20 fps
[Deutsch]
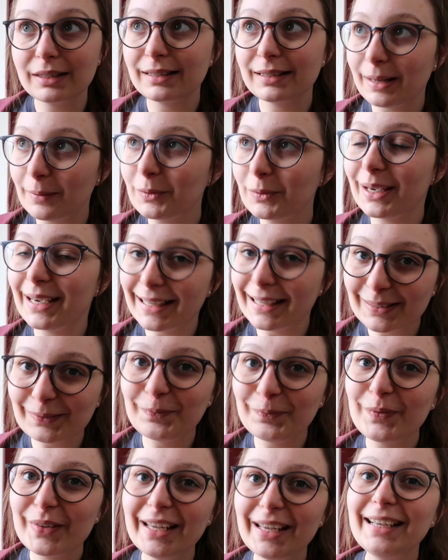insgesamt
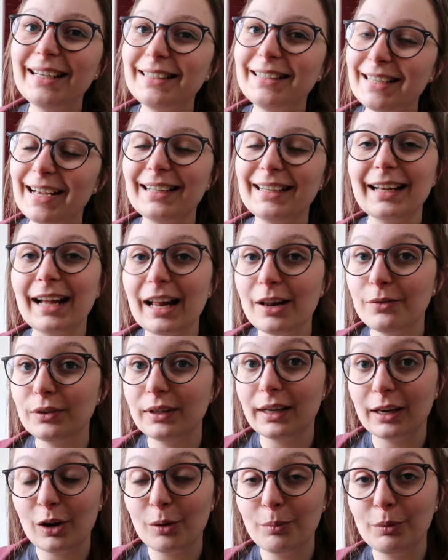gegessen. Die andere Hälfte
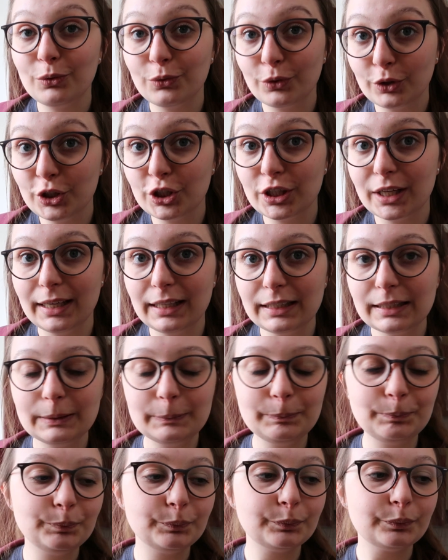dann noch mit
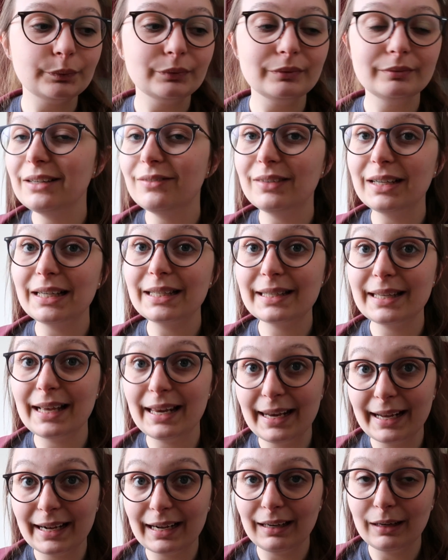Frischkäse. War
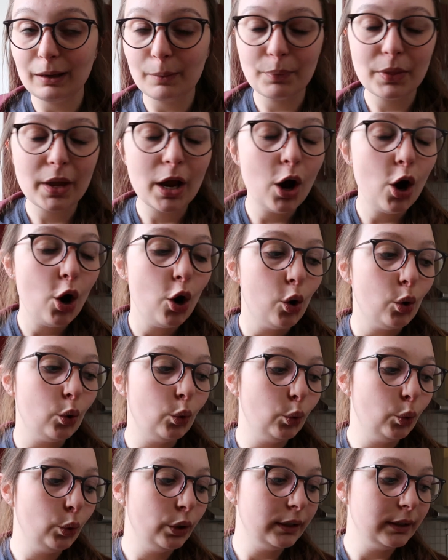sehr lecker
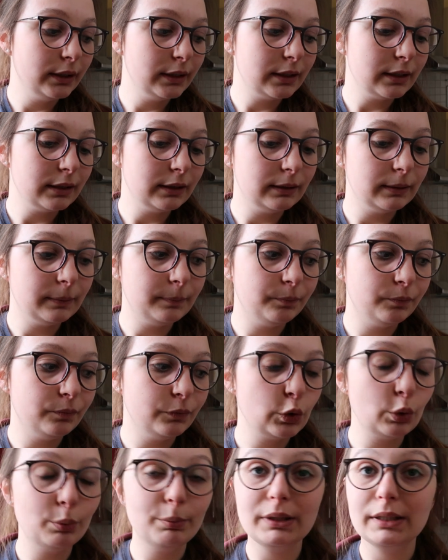und
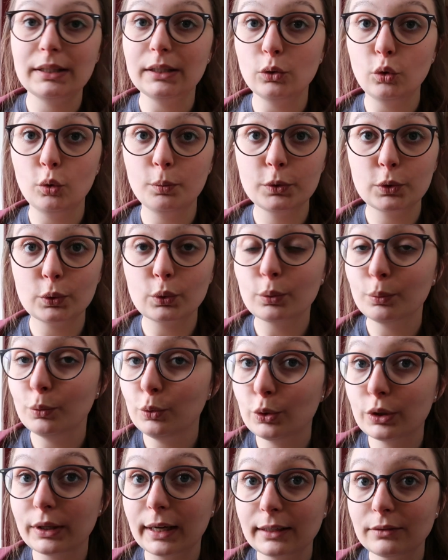ähm, so ein bisschen Obst und
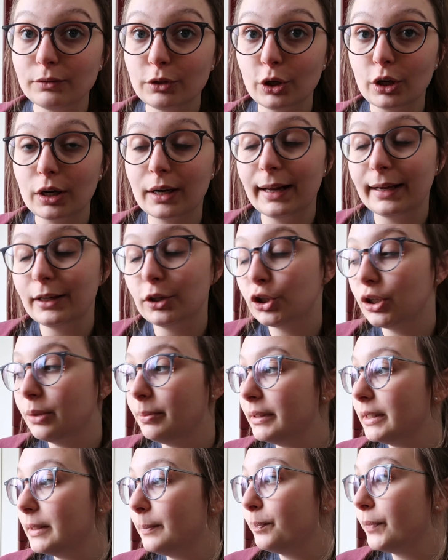Gemüse hatten wir noch klein
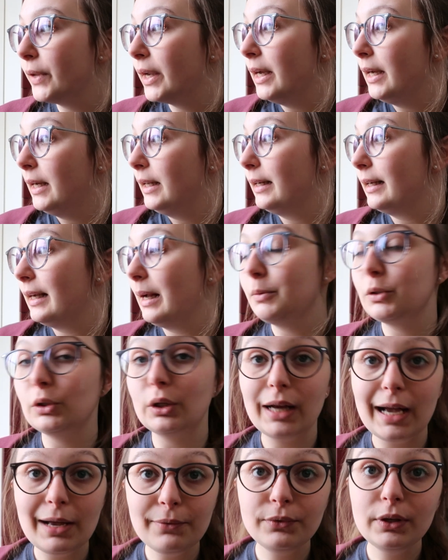geschnippelt. Dann gab es
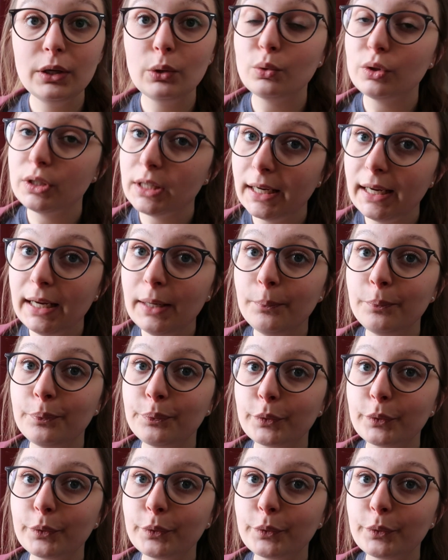noch Kaffee und Tee